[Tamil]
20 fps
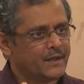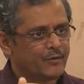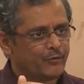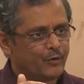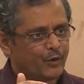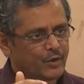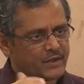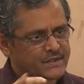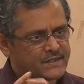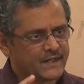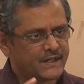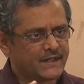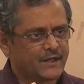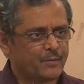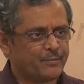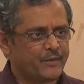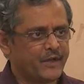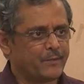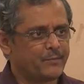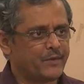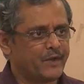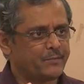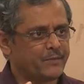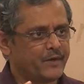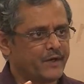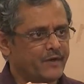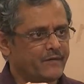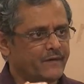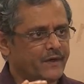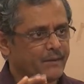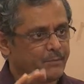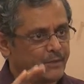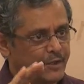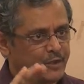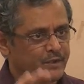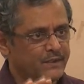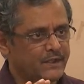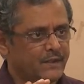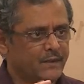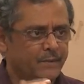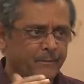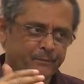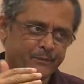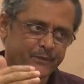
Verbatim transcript: ஃபோட்டோஸ்டேட் காப்பி அப்ளை பண்ணவங்க மட்டும்தான்